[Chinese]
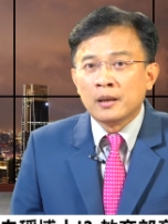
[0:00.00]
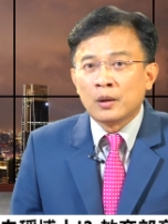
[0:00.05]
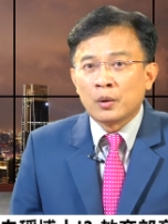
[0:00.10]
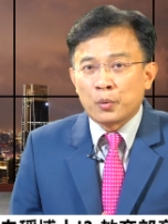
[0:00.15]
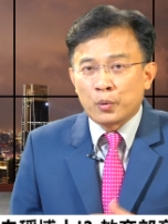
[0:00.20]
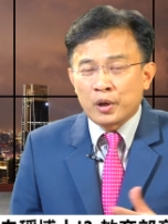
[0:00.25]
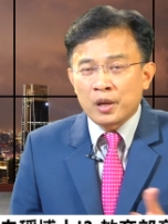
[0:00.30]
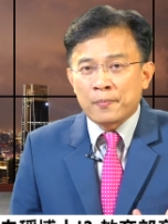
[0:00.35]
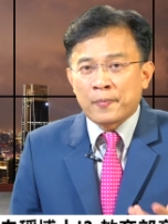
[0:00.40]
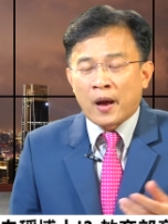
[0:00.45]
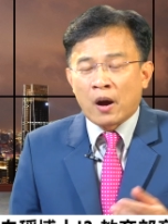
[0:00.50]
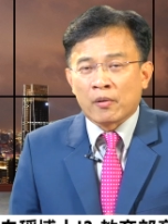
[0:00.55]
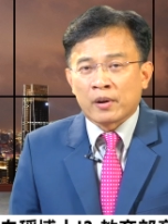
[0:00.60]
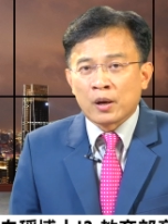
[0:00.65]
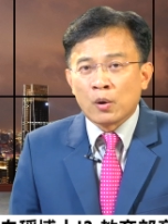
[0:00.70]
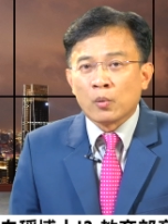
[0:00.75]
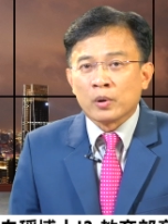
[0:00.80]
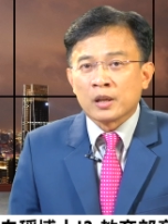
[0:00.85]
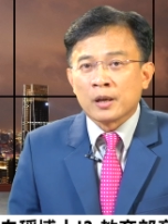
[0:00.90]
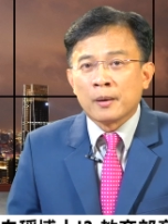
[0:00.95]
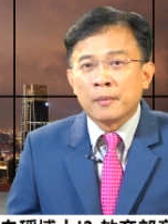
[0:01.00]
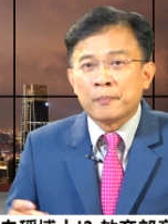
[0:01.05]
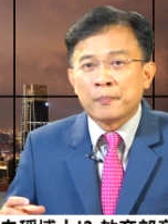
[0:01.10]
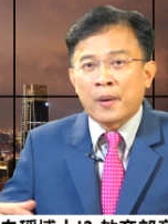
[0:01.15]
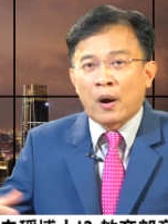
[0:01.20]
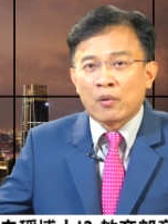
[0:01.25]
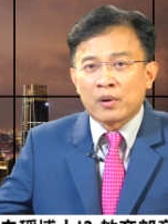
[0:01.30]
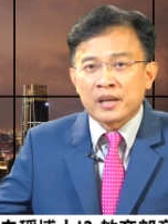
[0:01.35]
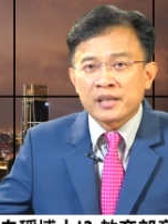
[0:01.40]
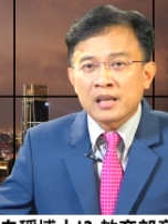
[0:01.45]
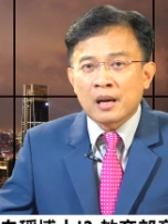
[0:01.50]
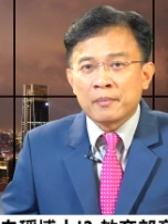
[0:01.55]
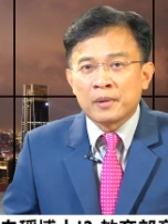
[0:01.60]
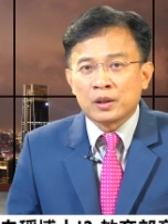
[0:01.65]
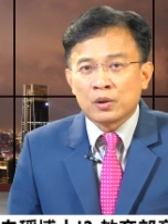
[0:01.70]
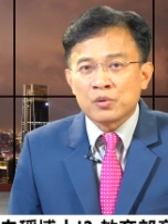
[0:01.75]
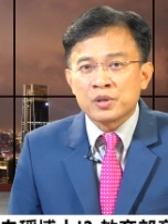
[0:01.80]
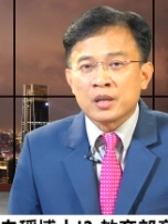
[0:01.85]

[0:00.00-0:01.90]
履历表跟我的表格上面都